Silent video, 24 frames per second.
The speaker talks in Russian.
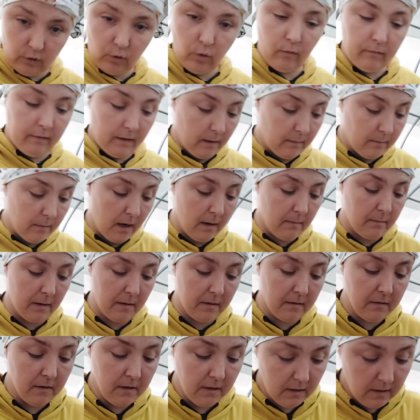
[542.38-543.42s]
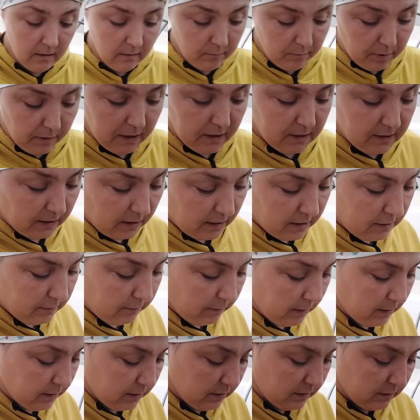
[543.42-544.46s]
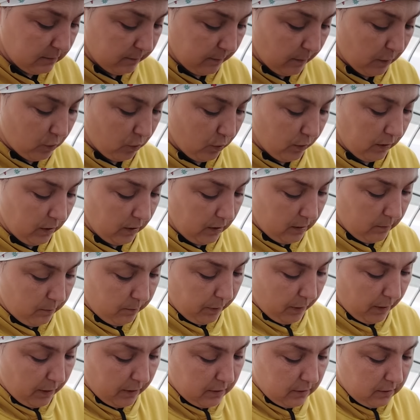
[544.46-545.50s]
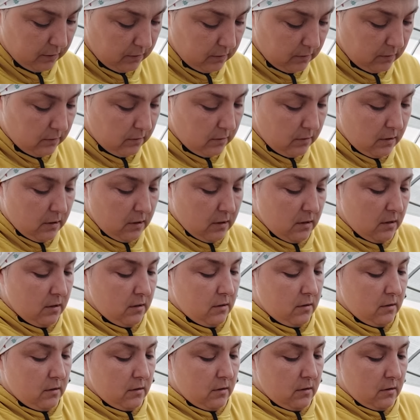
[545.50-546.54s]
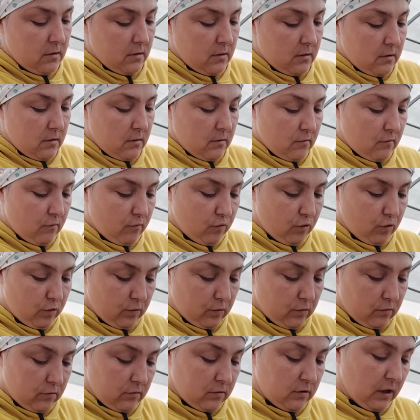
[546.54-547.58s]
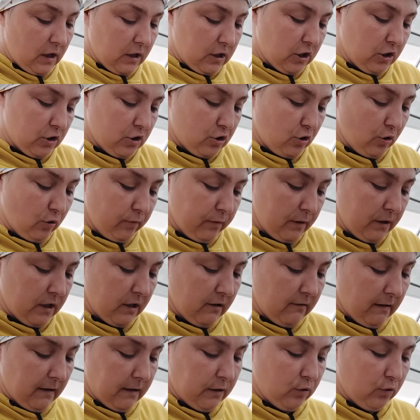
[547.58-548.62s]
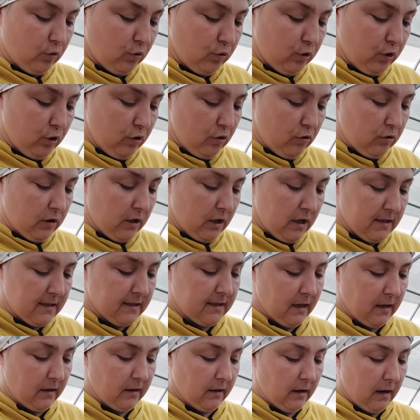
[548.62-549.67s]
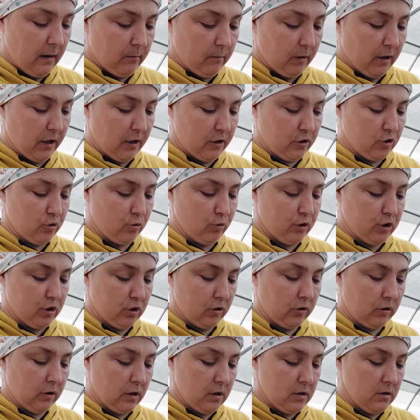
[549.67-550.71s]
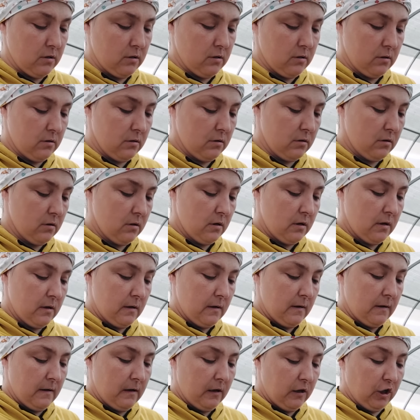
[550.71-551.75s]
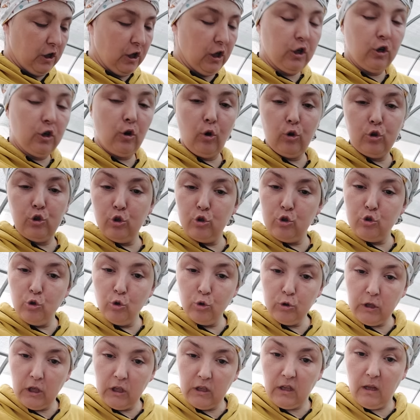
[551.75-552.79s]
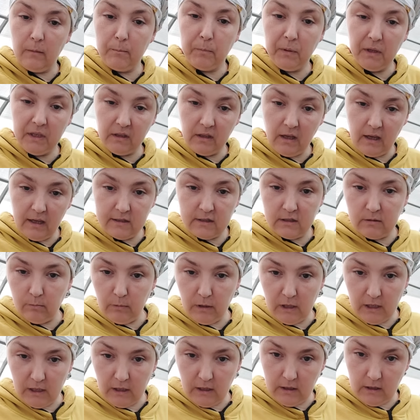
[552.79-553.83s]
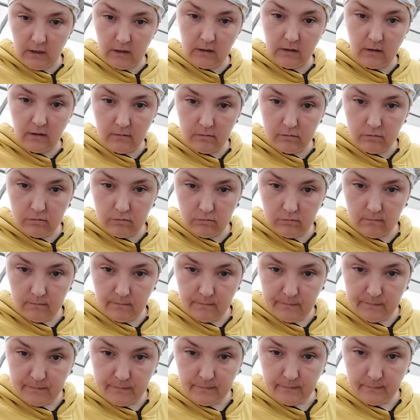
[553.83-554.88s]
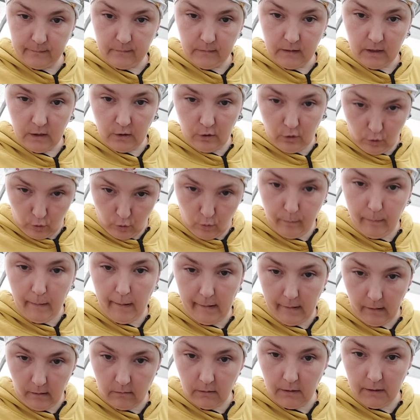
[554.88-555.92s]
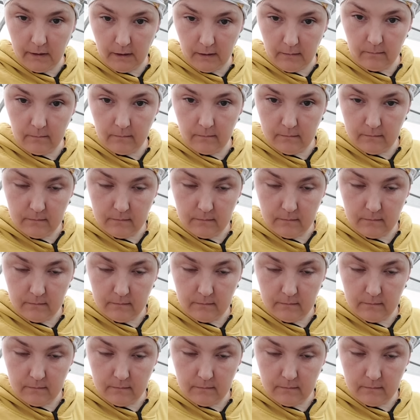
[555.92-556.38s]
и новая мама. Пересаживайте спокойно, не парьтесь. Вот. Значит, что вы делаете? У нее 300 грамм горшочек, да? Ее чуть-чуть, это 15 миллилитров грубо говоря.